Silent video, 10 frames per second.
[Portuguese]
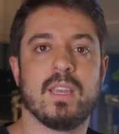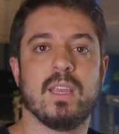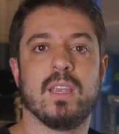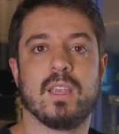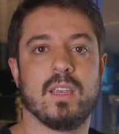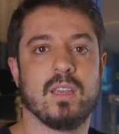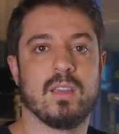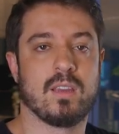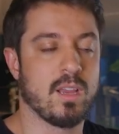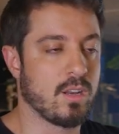que,
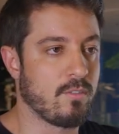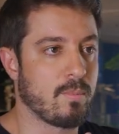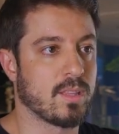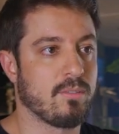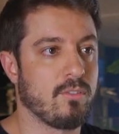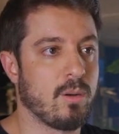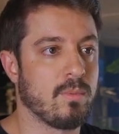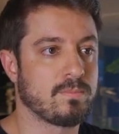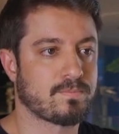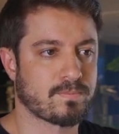que, que é a nova plataforma